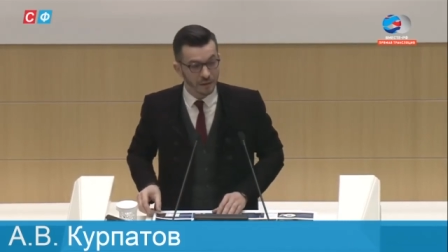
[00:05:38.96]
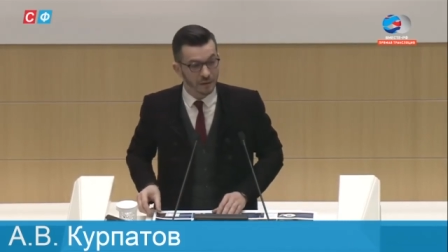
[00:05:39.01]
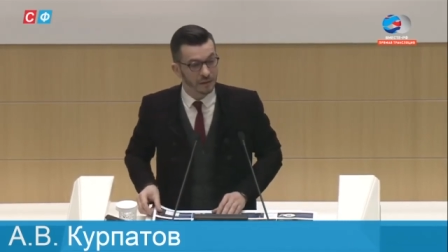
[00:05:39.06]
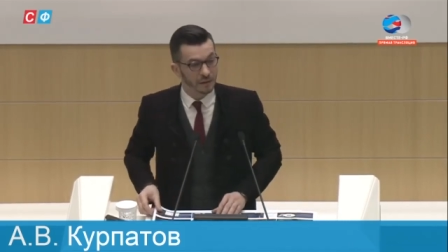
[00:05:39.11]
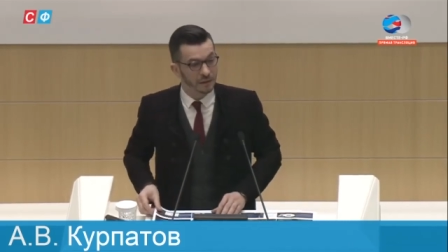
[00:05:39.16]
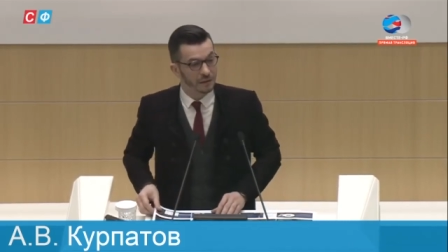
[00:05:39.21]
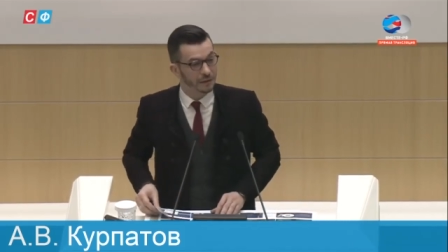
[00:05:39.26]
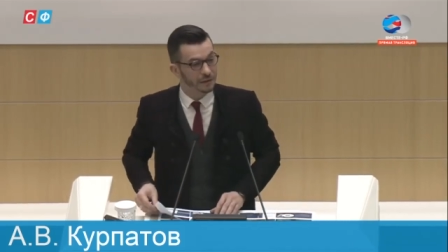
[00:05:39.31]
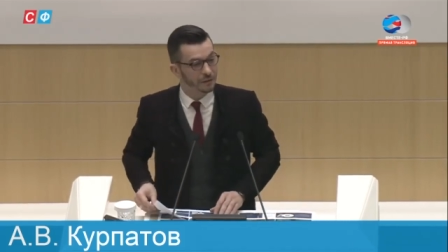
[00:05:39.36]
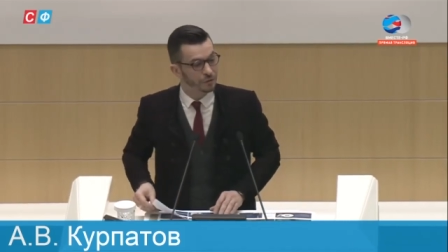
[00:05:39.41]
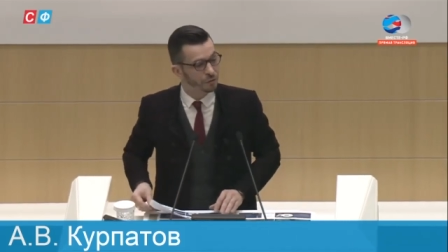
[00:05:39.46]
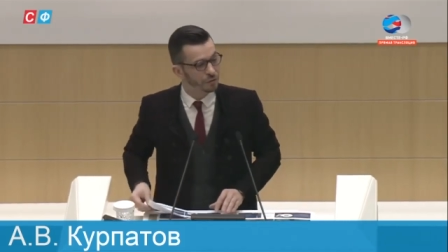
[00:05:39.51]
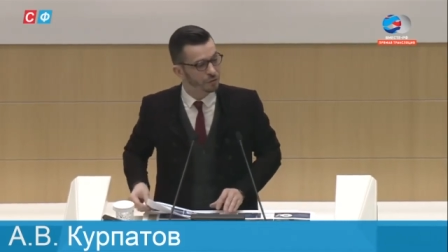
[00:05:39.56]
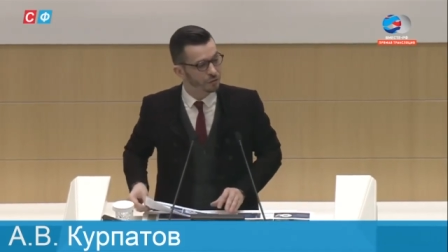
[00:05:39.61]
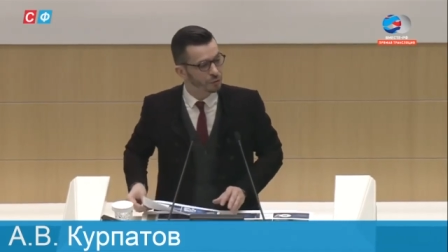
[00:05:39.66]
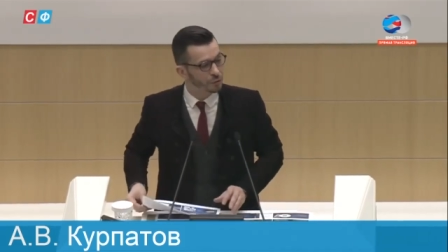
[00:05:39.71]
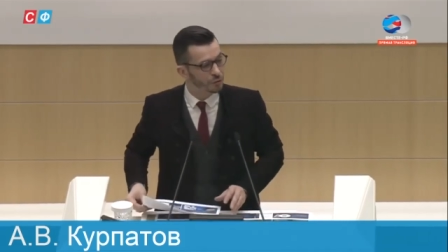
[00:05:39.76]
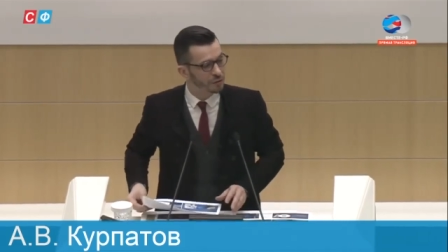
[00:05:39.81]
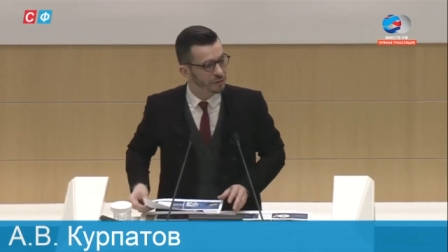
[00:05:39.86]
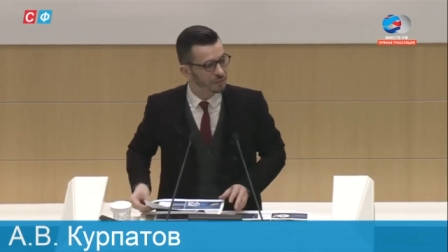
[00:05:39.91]
А, ну,
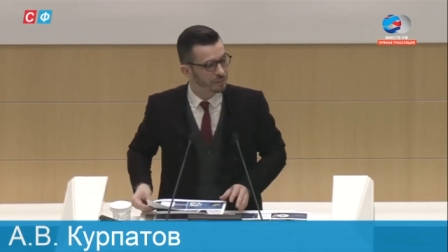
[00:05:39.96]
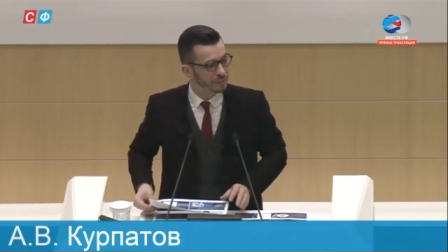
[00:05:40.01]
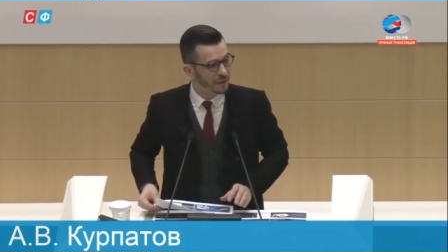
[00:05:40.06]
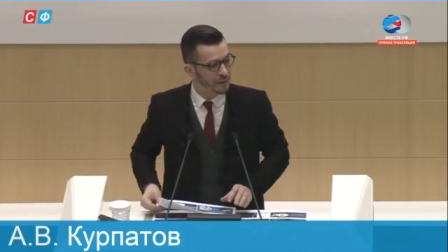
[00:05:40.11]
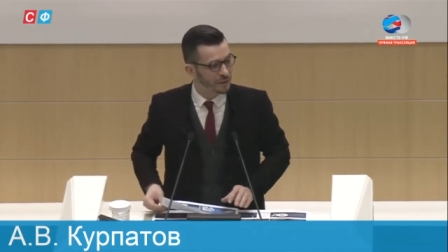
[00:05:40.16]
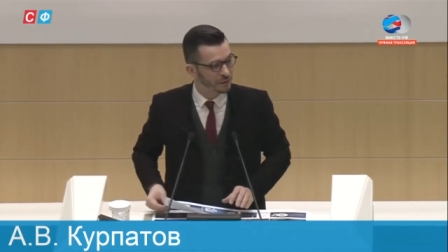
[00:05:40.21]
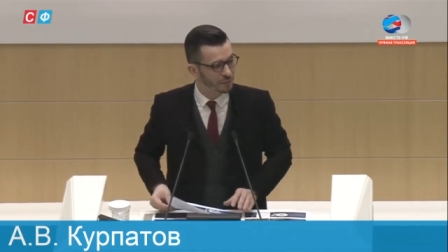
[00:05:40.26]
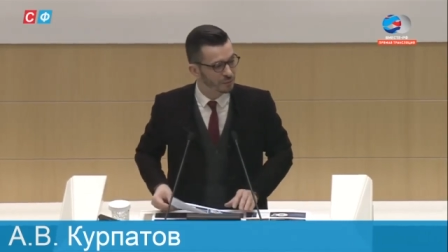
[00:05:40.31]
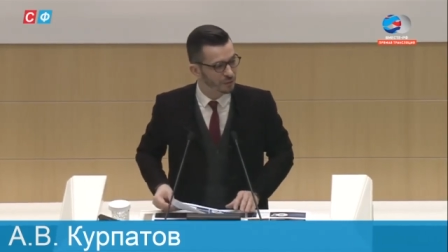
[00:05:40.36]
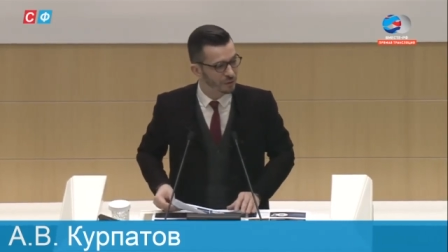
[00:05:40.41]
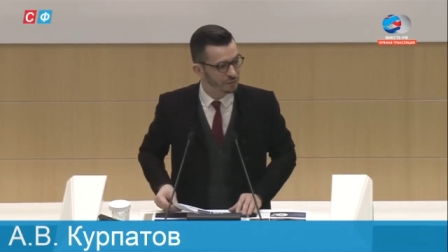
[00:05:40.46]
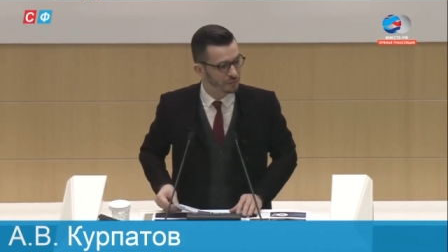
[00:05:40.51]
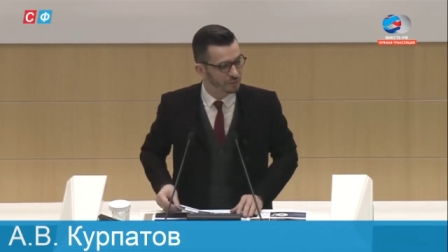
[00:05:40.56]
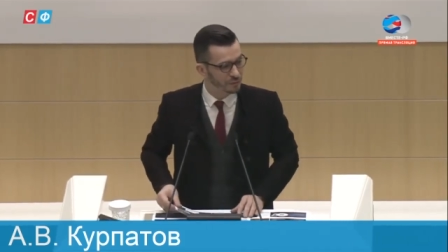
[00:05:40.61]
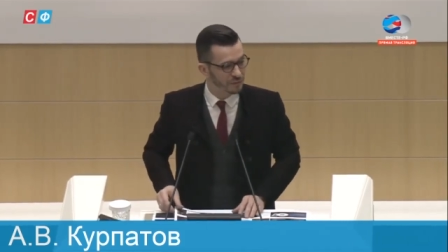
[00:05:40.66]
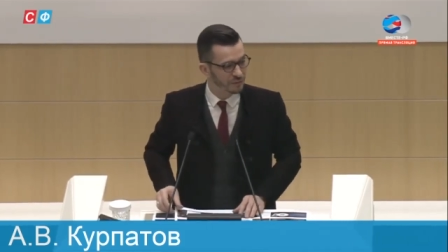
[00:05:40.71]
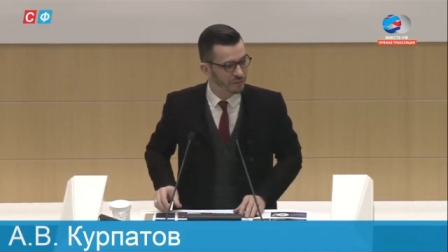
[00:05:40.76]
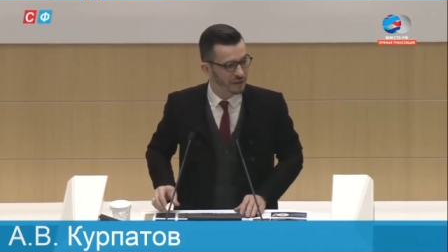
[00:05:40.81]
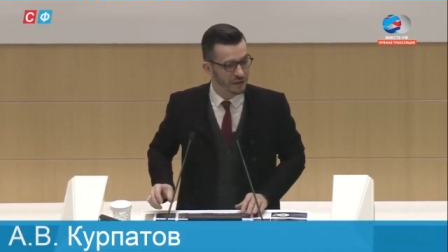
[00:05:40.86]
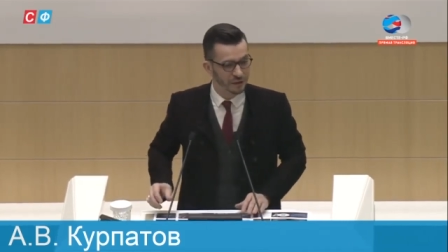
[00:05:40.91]
кто-то по этому
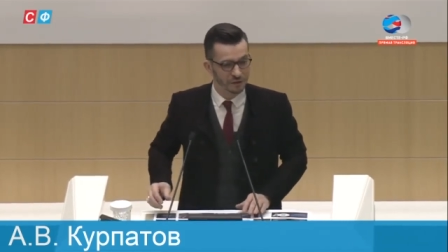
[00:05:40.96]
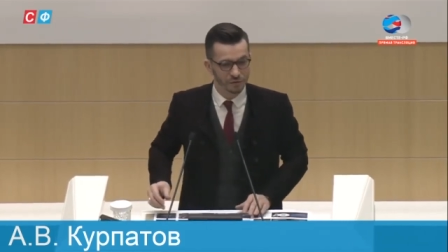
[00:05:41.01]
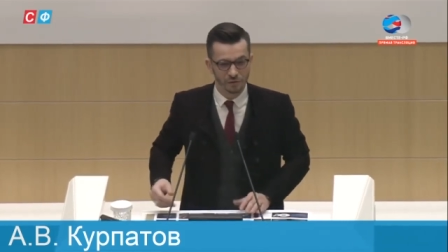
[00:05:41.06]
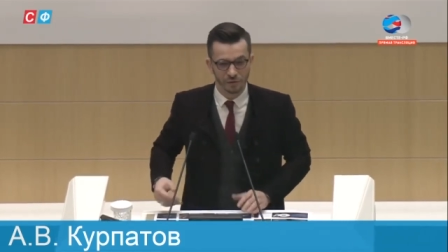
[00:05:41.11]
поводу говорит,